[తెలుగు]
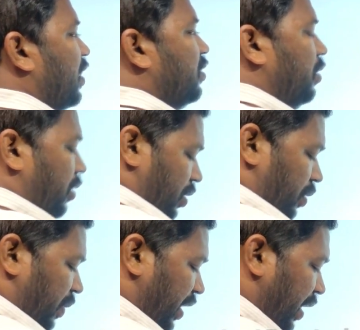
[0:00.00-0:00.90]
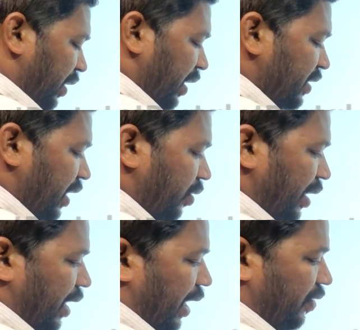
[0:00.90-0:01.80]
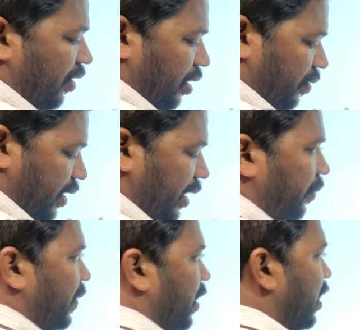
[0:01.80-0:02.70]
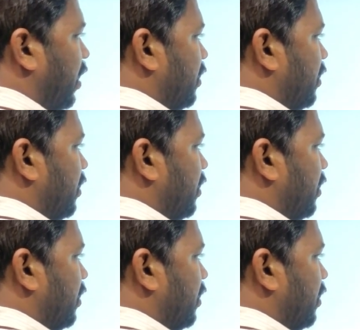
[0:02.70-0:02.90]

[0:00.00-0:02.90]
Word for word: సో మీకు ఏది ఈజీగా ఉంటే అది ఫాలో అవ్వండి ఓకే